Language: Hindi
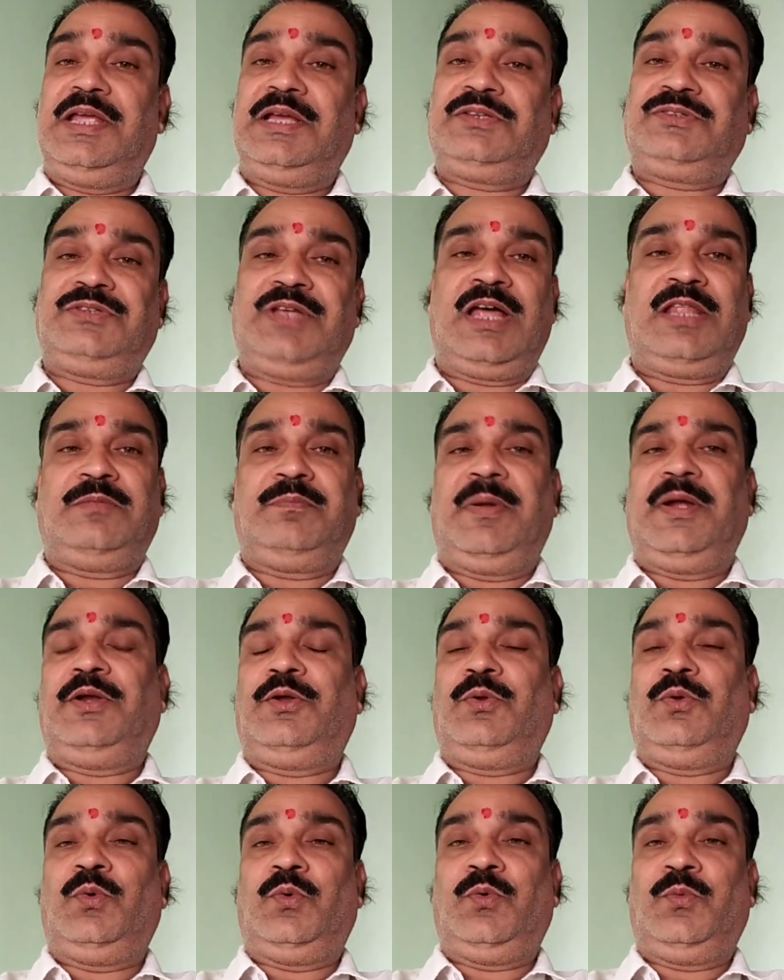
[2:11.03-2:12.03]
एक साथ
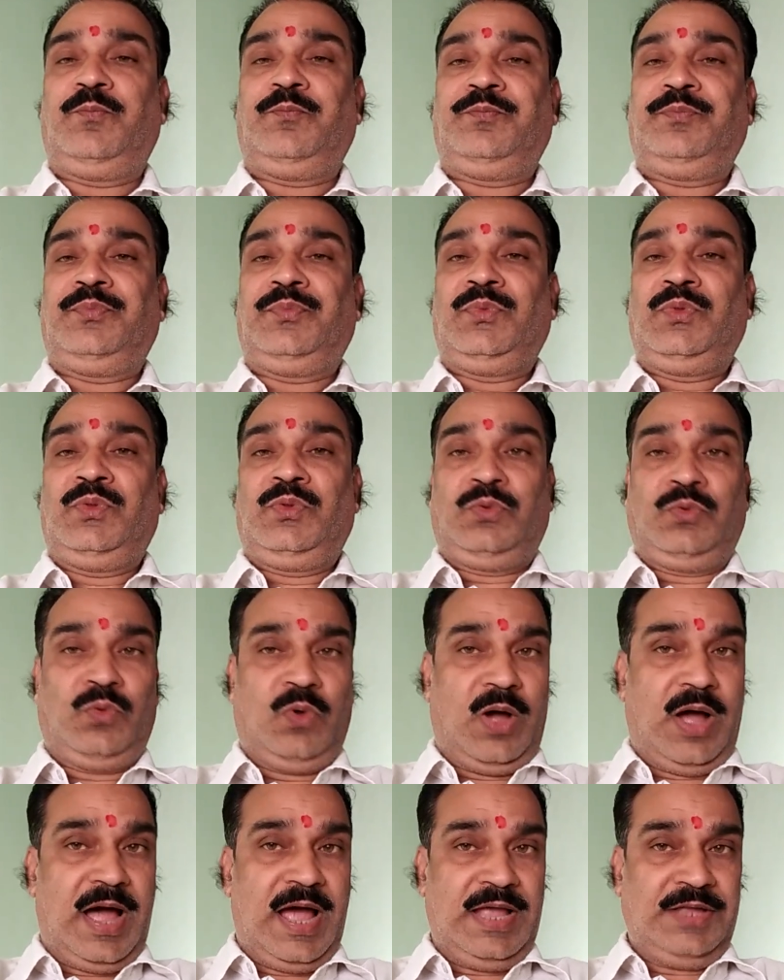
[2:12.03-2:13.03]
बैठे हों
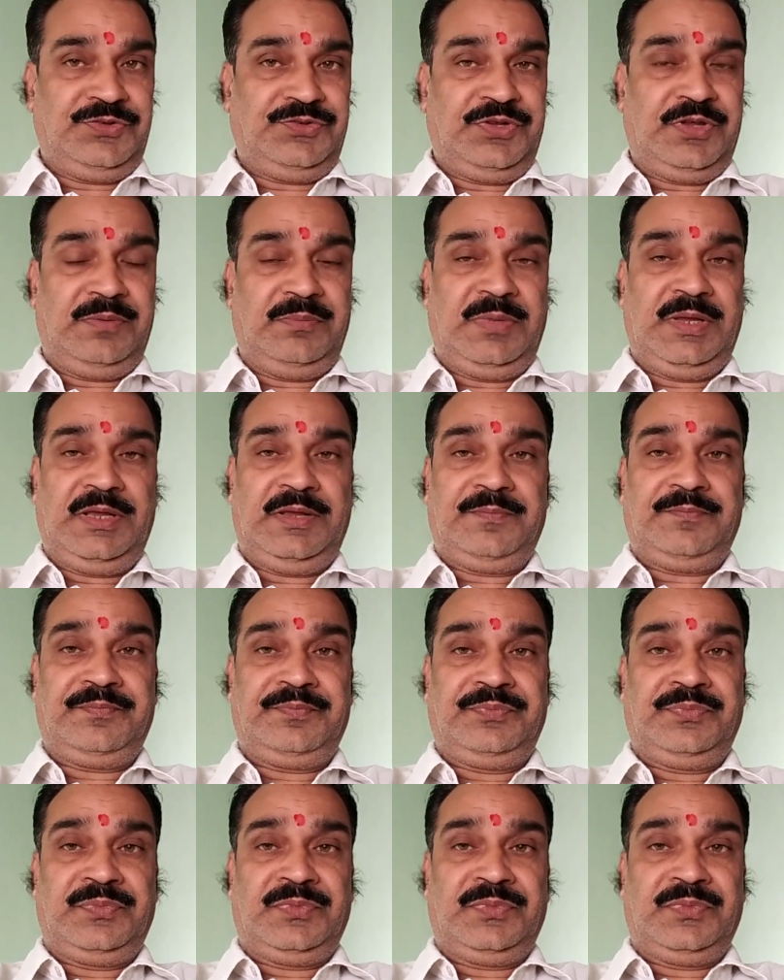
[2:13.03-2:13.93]
तो ऐसे में